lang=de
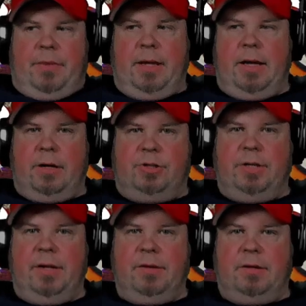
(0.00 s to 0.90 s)
er
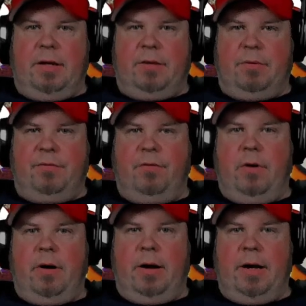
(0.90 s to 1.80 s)
stellt sich erstmal
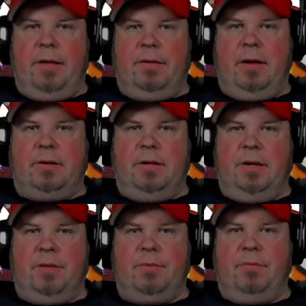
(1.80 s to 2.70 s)
vor, er sagt ihnen
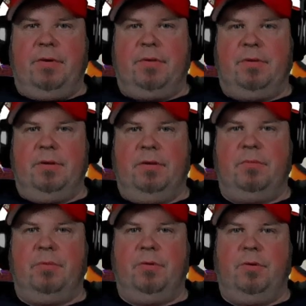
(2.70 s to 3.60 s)
erstmal, was dieses
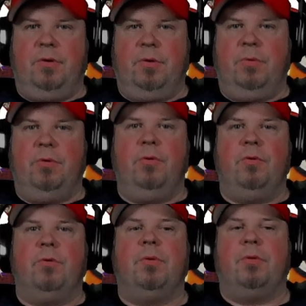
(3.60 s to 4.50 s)
besondere Menü
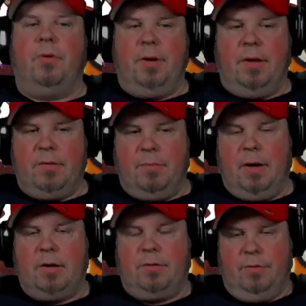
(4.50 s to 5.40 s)
so besonders
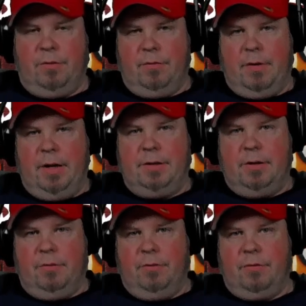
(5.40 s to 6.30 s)
macht und so
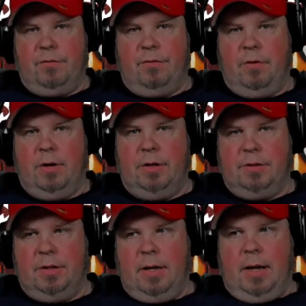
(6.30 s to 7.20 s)
weiter und so fort.
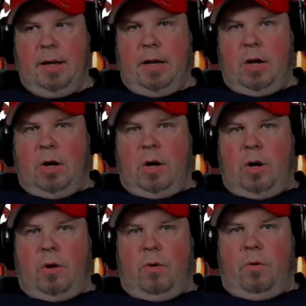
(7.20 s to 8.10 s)

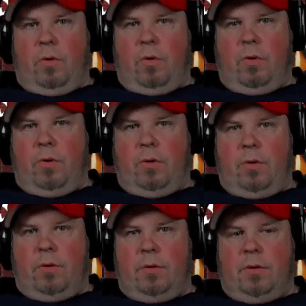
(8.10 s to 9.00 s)

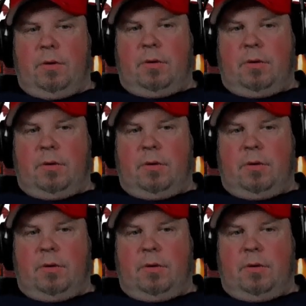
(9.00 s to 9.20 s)
Und